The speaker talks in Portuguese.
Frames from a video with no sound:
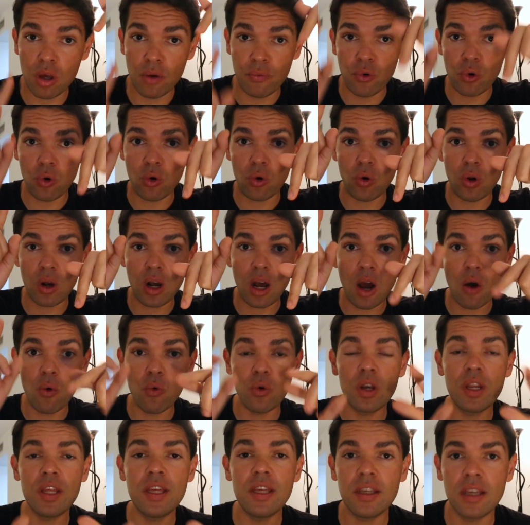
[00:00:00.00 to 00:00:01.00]
eu vou colocar
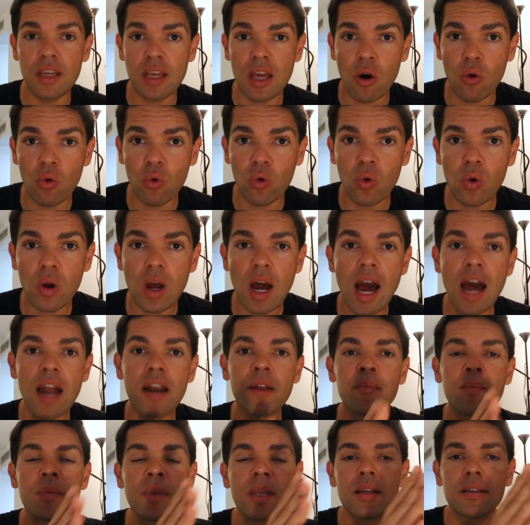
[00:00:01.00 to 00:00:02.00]
o link em algum
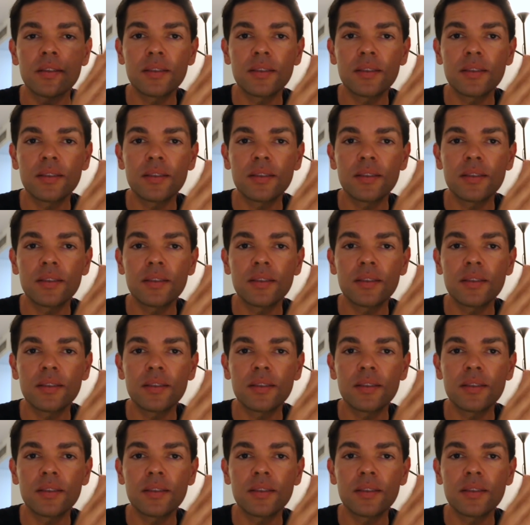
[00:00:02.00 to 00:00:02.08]
lugar.